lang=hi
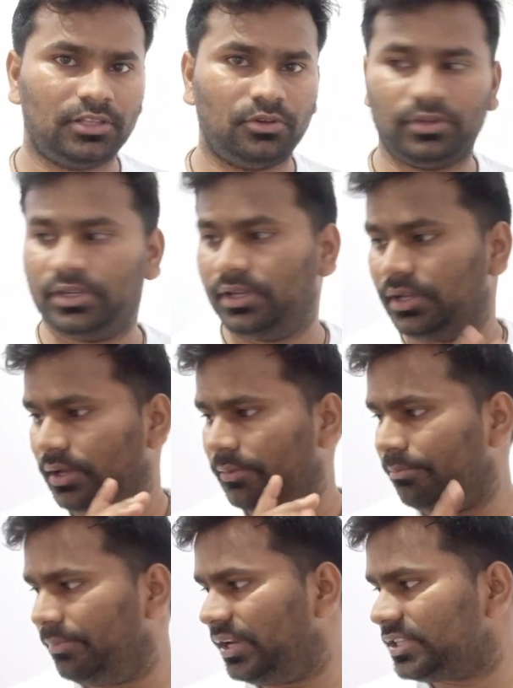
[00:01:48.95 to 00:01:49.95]
बात करोगे
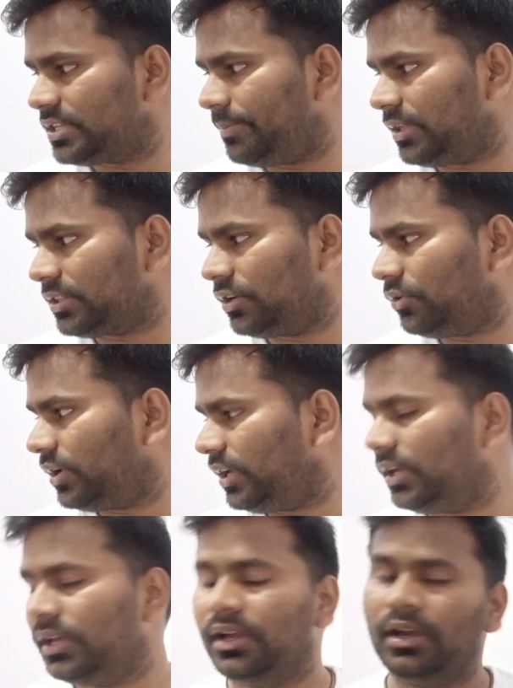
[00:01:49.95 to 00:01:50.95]
मेरे से बात करोगे